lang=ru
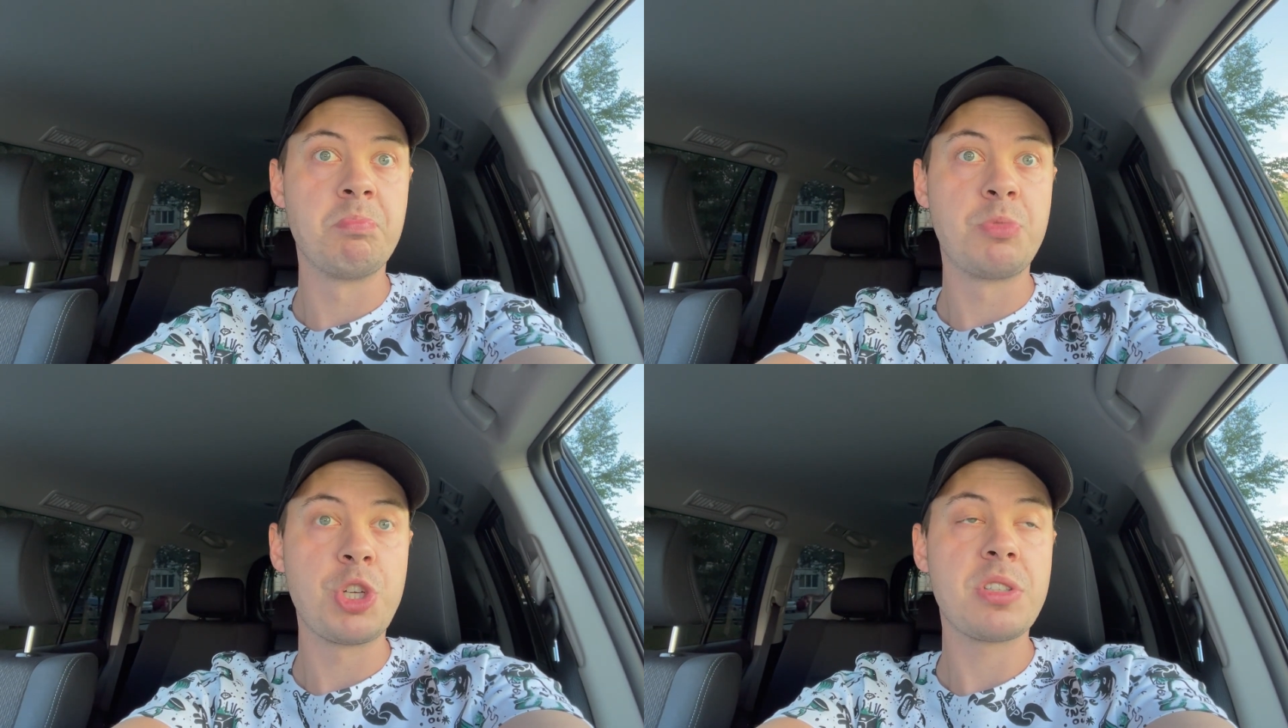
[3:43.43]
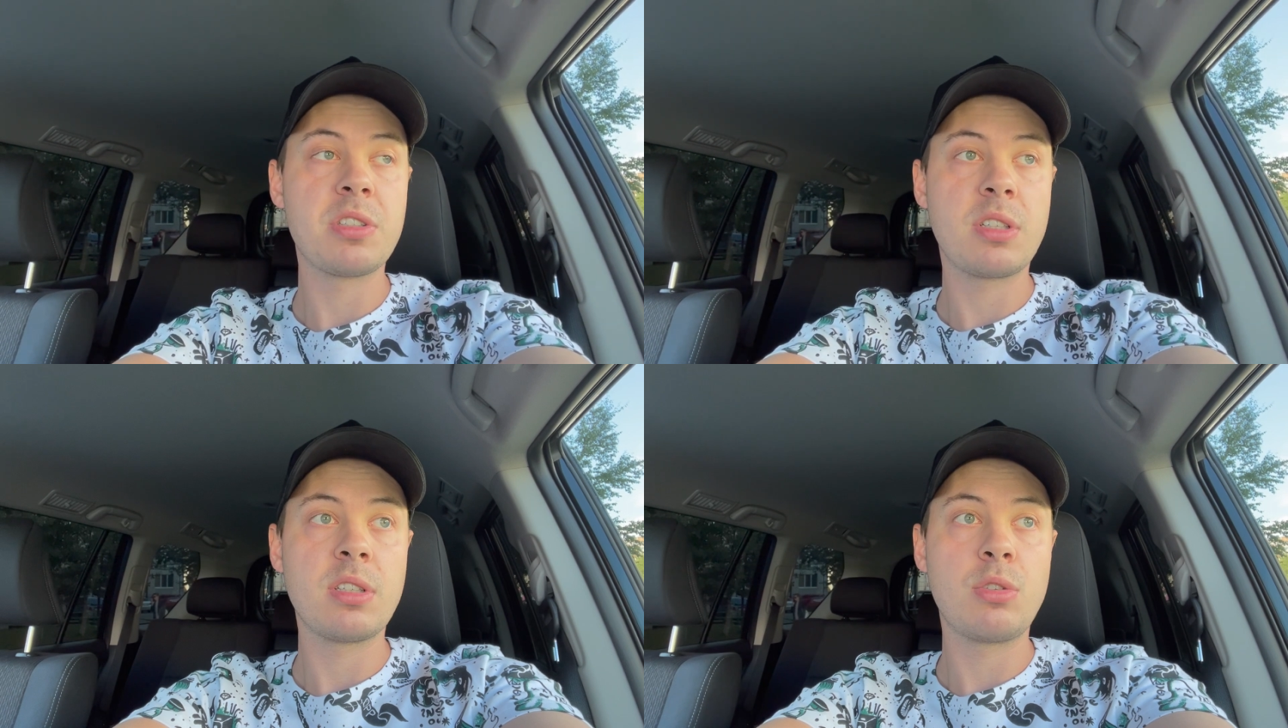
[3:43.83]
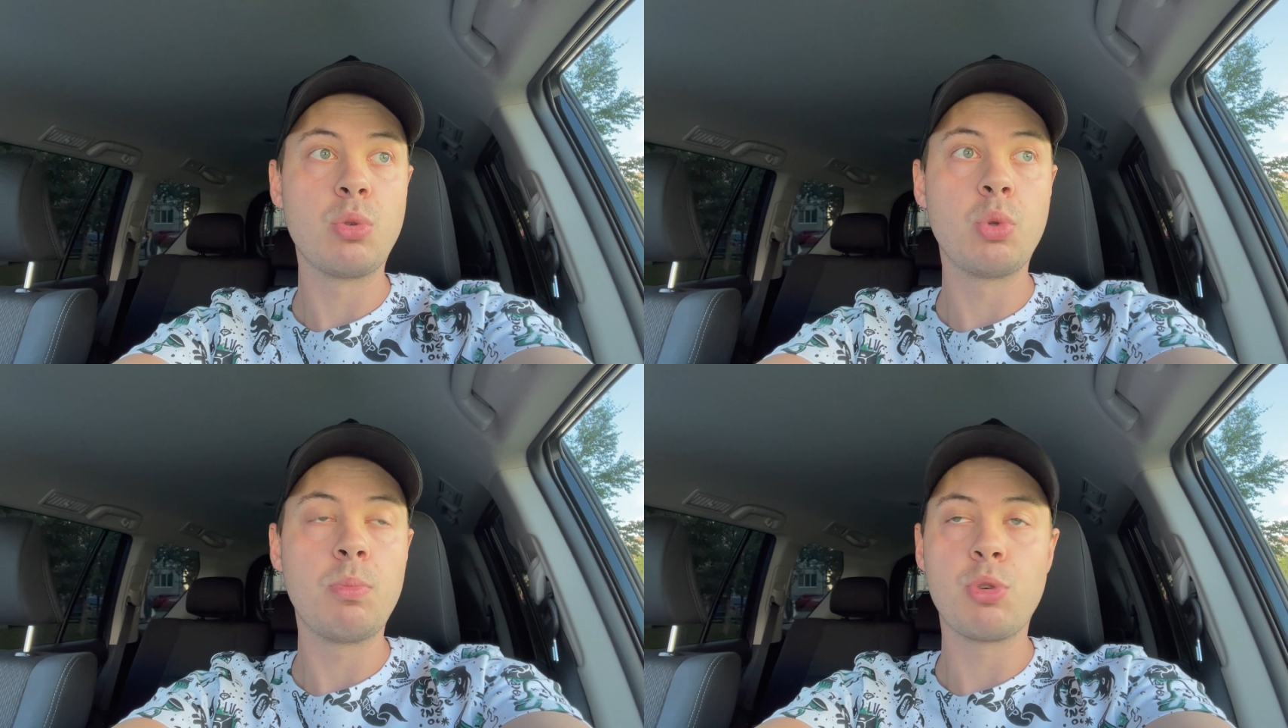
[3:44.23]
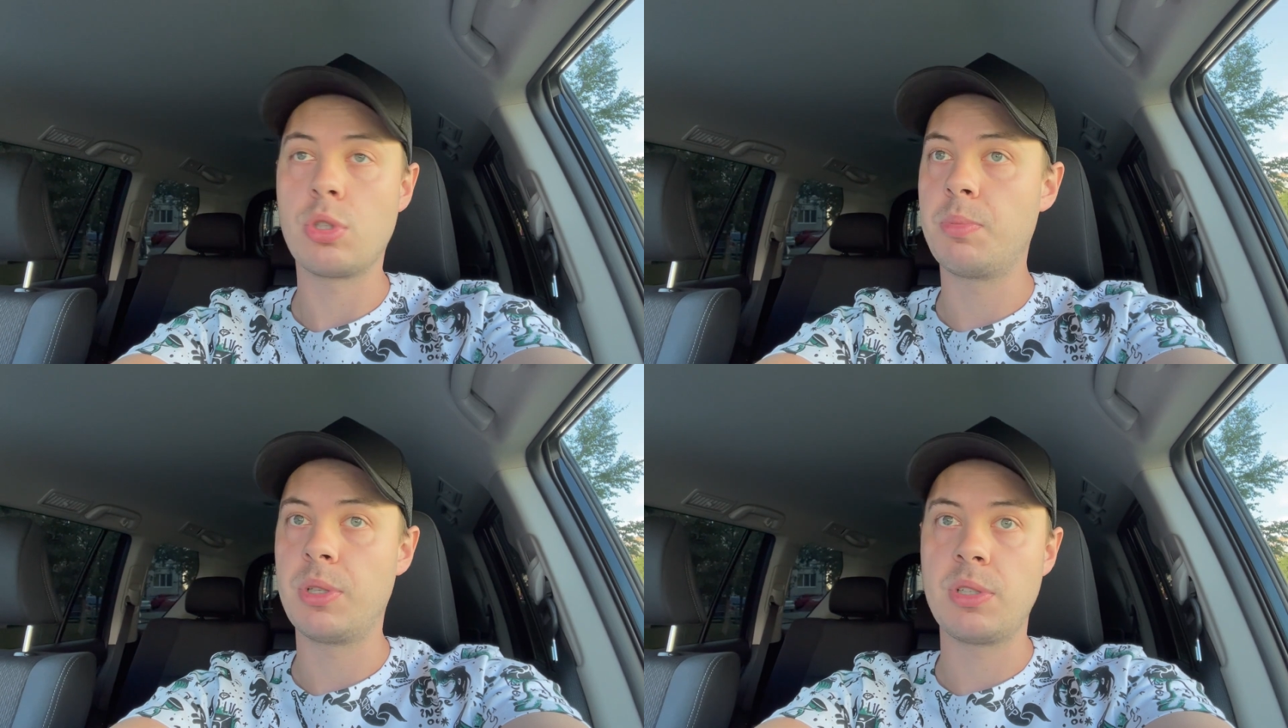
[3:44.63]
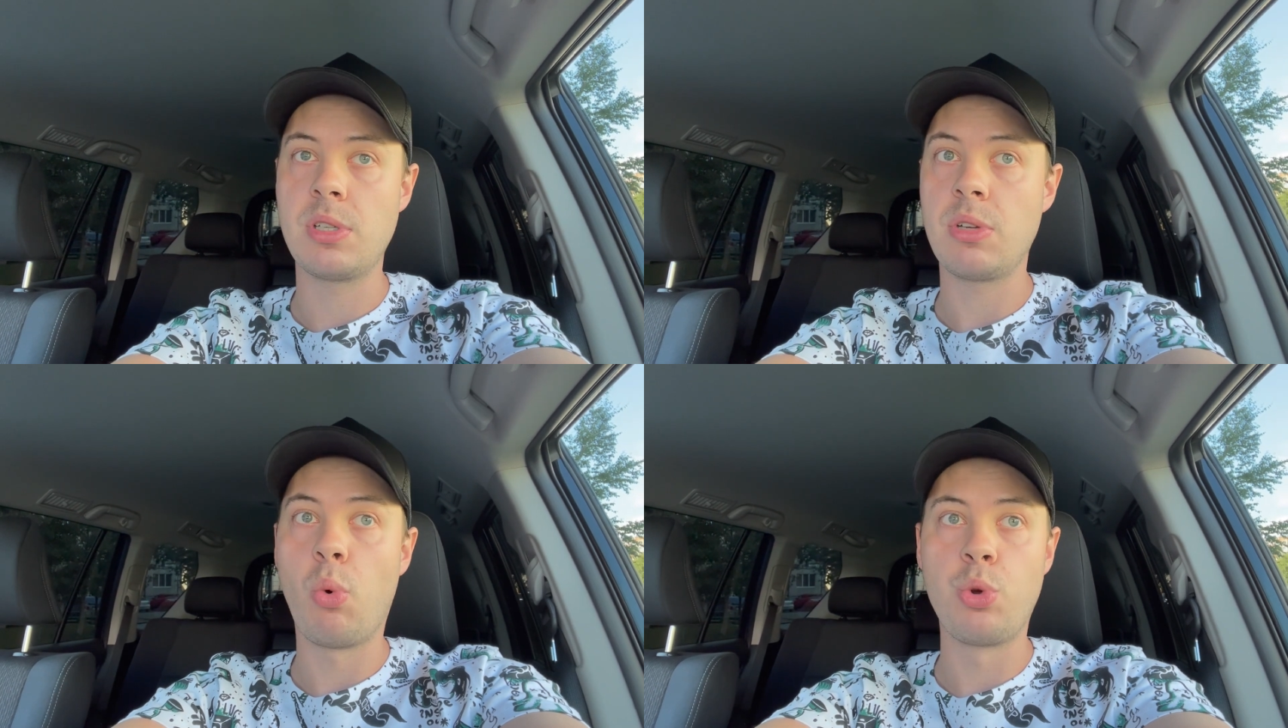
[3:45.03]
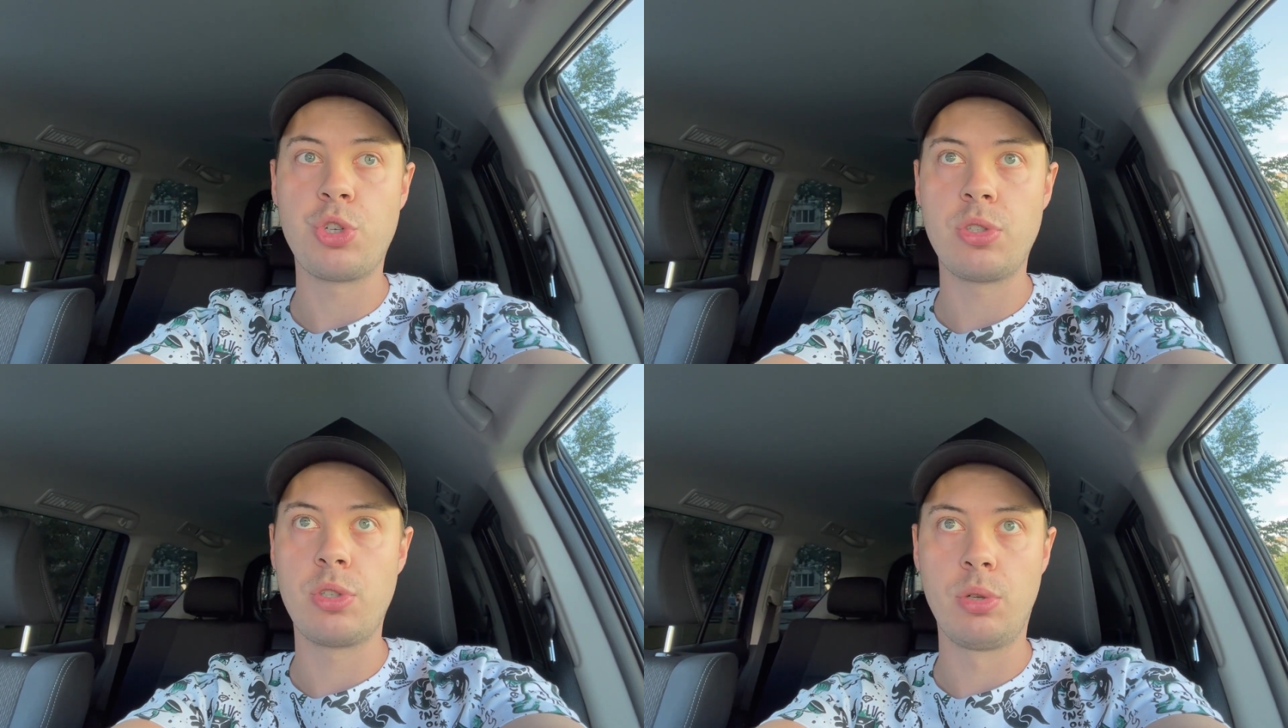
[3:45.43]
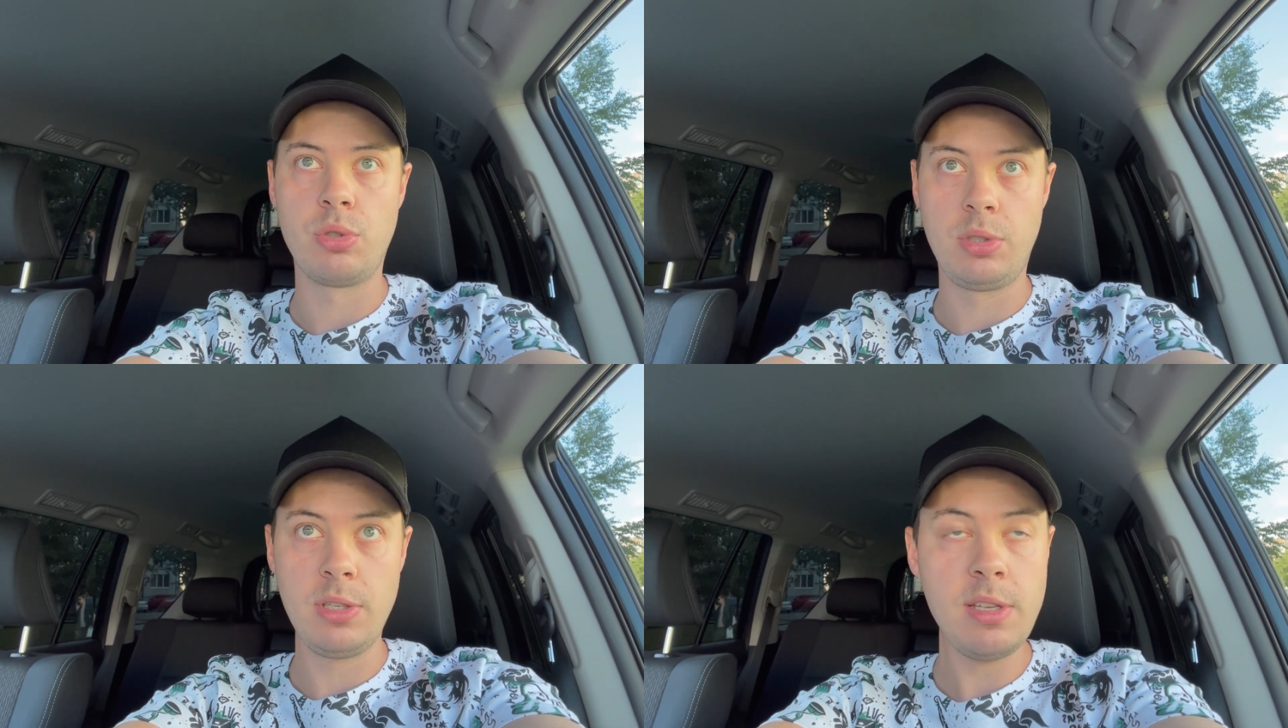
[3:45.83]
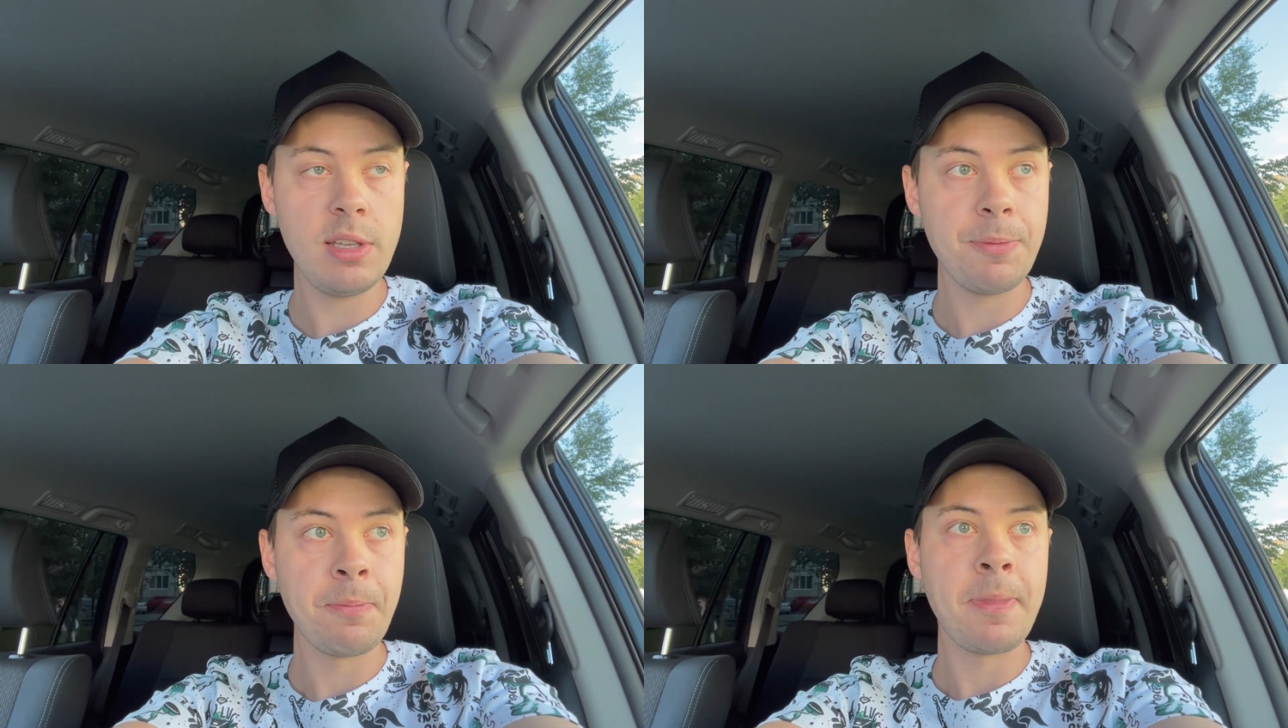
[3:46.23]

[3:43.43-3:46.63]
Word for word: честно сказать, YouTube может приносить очень серьезные деньги.